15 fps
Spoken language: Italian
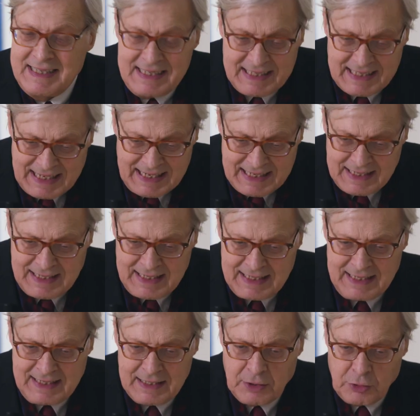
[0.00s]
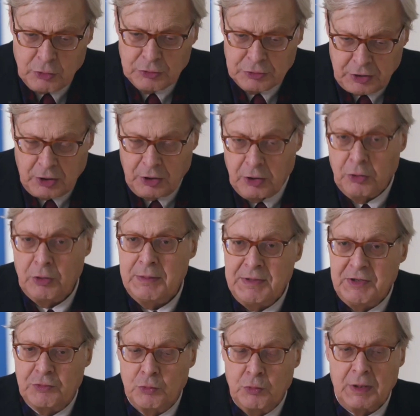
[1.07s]
di grande controllo e
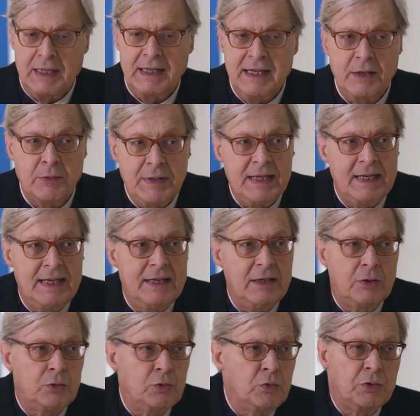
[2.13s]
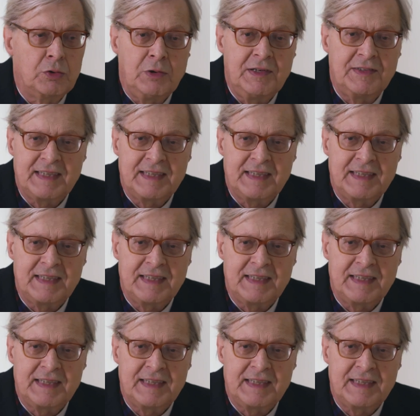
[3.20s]
misura e quindi tutto il